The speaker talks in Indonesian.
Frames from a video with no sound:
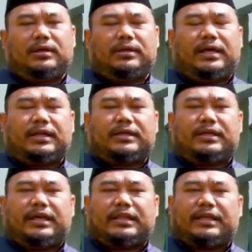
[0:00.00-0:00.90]
dan
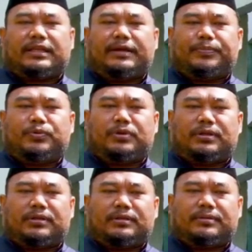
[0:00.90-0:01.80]
kegiatannya
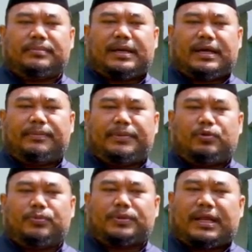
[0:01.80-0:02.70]
pun makan
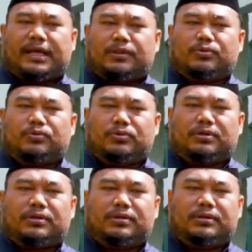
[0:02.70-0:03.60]
minum
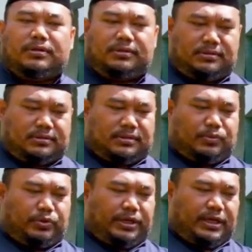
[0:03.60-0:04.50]
teratur,
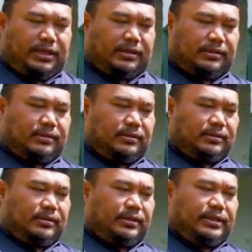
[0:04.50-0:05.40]
kemudian
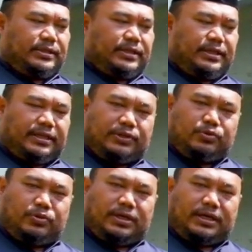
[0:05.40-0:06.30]
gizinya
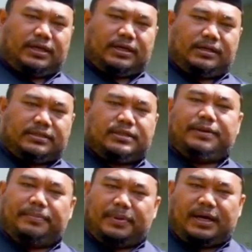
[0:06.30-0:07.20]
juga
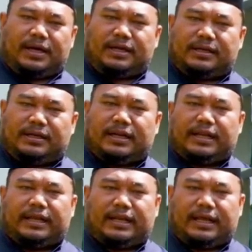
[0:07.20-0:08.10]
seimbang dan
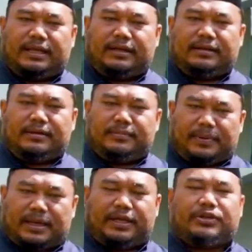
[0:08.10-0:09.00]
lain-lain,
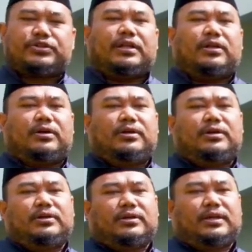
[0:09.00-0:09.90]
maka insya Allah
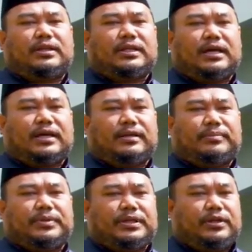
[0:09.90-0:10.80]
kita
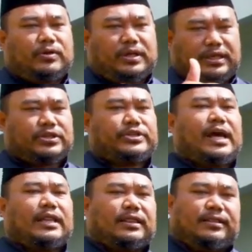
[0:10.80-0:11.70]
akan menjadi orang yang
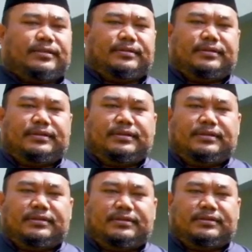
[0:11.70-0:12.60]
sehat.
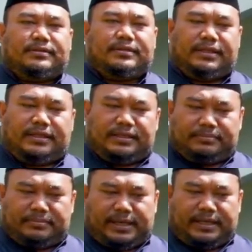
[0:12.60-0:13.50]
Jadi
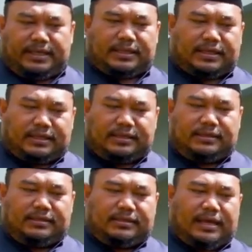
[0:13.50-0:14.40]
mari kita
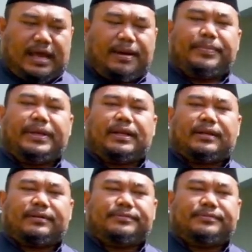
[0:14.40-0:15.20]
ambil